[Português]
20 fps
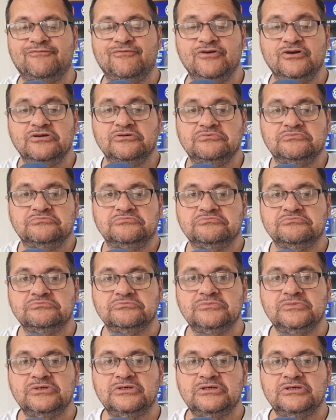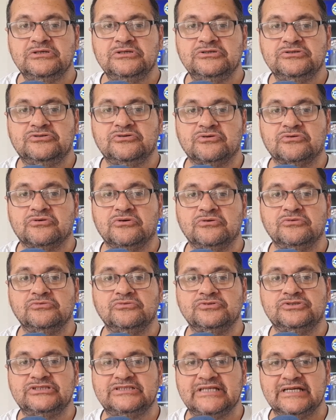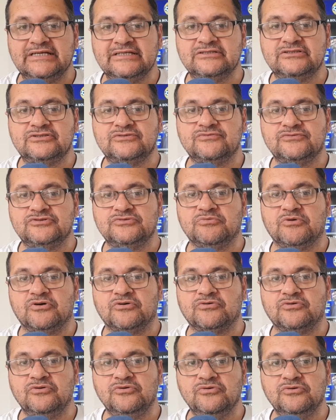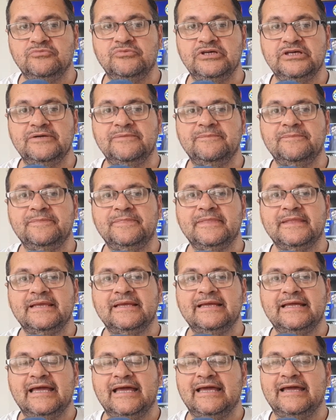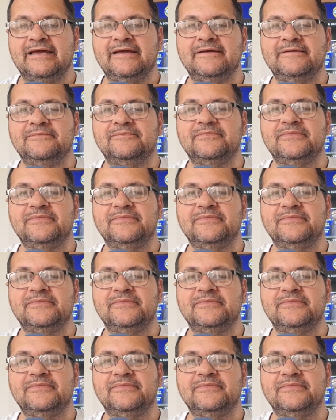foi, jogou do Santos Futebol Clube, é,